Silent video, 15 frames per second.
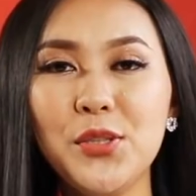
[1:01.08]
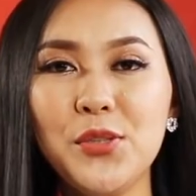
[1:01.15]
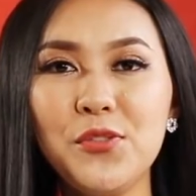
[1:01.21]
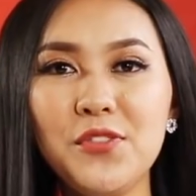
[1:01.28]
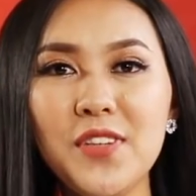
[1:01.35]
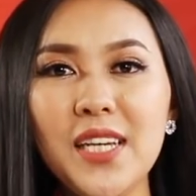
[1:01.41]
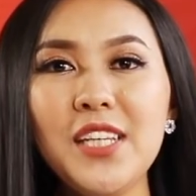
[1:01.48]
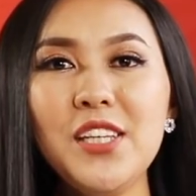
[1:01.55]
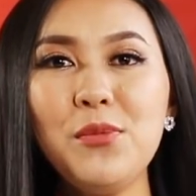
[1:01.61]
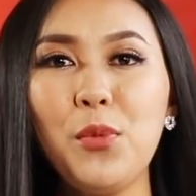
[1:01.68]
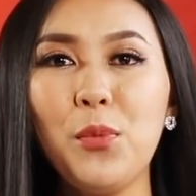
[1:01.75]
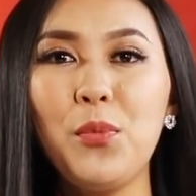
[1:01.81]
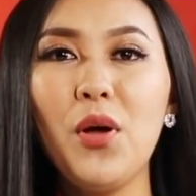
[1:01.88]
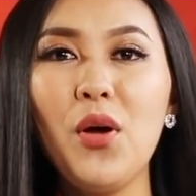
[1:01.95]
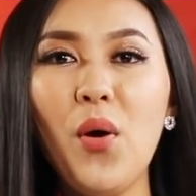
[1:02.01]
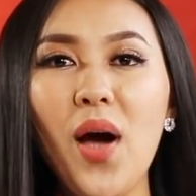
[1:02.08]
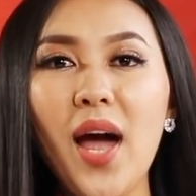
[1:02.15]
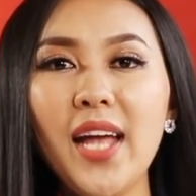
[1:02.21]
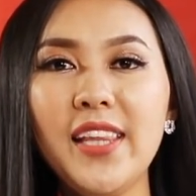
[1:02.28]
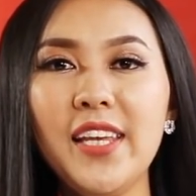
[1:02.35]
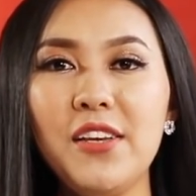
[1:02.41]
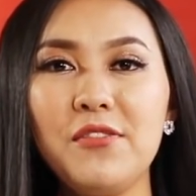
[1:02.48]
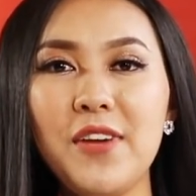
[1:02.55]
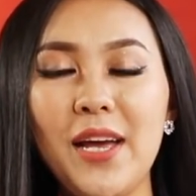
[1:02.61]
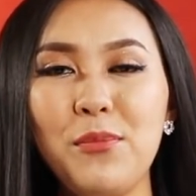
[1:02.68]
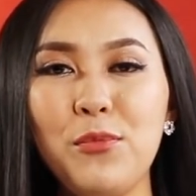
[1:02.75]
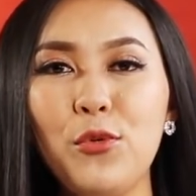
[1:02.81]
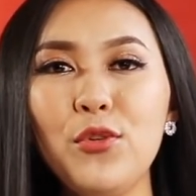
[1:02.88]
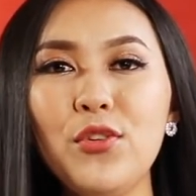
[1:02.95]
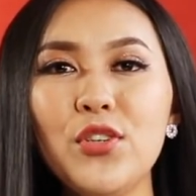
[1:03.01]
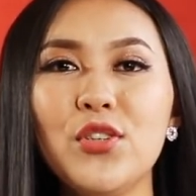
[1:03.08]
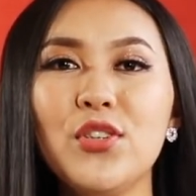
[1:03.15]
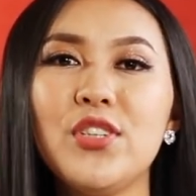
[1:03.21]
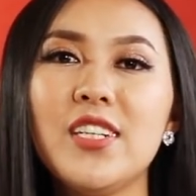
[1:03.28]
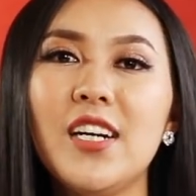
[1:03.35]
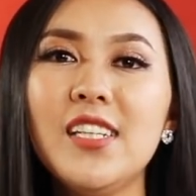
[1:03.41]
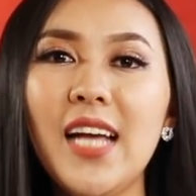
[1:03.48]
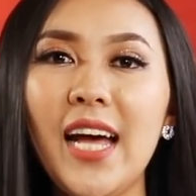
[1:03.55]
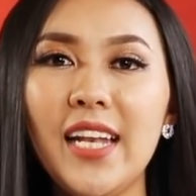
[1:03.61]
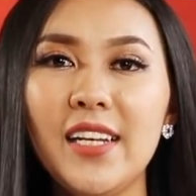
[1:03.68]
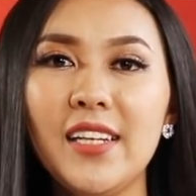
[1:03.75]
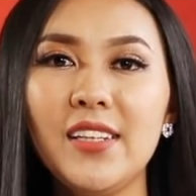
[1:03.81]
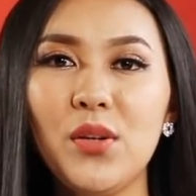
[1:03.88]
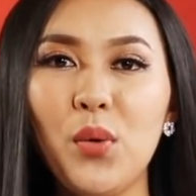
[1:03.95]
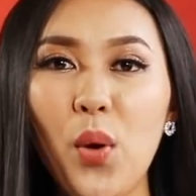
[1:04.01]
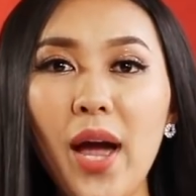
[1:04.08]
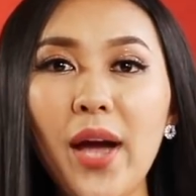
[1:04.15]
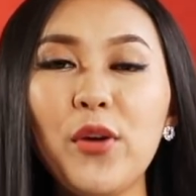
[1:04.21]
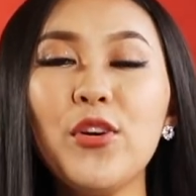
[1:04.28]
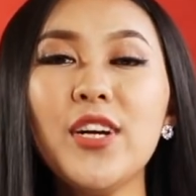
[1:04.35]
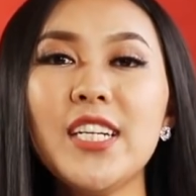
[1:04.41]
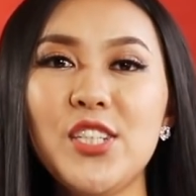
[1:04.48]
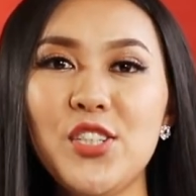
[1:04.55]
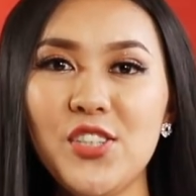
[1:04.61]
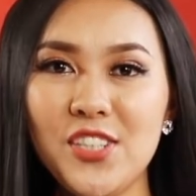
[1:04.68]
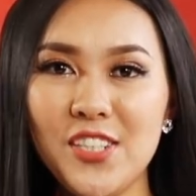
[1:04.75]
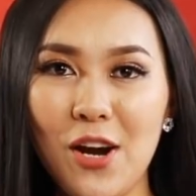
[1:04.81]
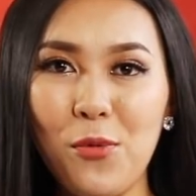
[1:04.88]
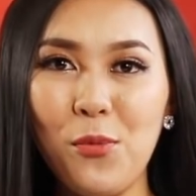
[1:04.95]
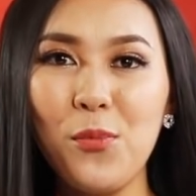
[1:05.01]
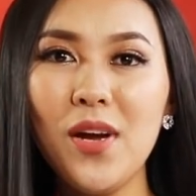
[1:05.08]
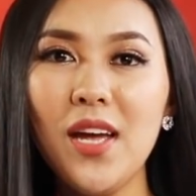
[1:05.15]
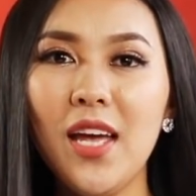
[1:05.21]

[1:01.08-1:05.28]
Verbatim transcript: được ví như một loài hoa thì vàng muốn được trở thành hoa của cây xương rồng